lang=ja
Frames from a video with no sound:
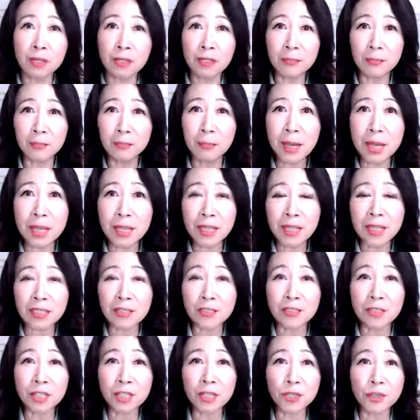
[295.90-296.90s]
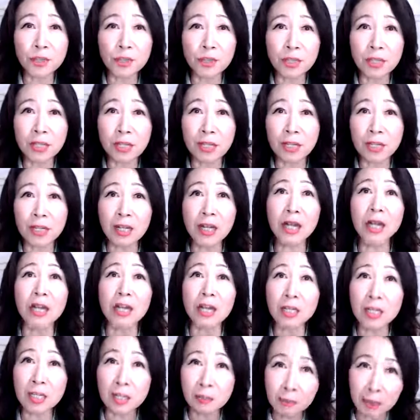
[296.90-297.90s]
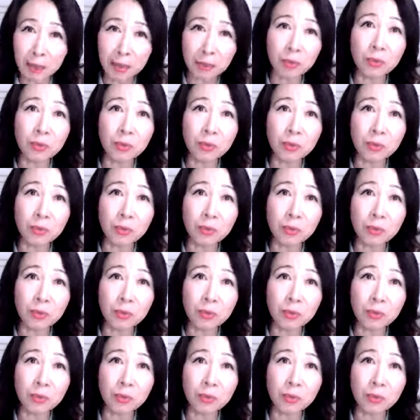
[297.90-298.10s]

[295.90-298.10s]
マイナスな習慣が今